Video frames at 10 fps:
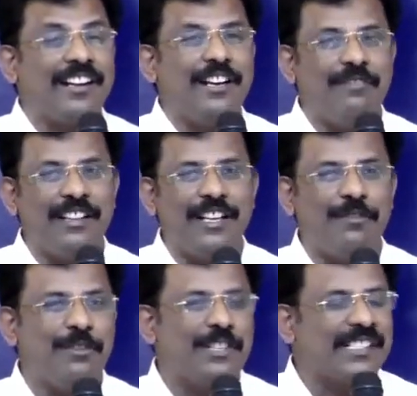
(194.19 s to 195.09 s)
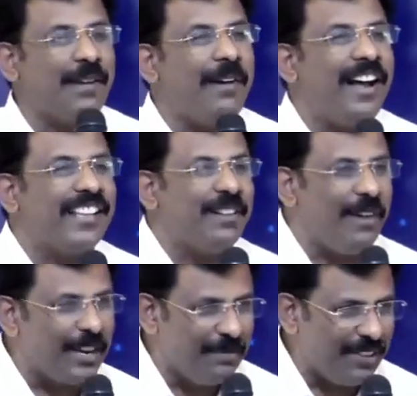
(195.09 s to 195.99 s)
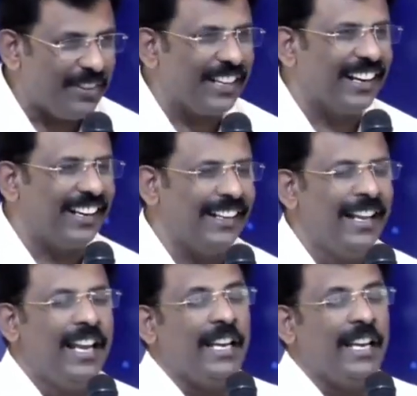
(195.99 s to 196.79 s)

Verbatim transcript: ஆட்கள் வந்து அவனோடு சமாதானமாகும்படி வருகிறார்கள்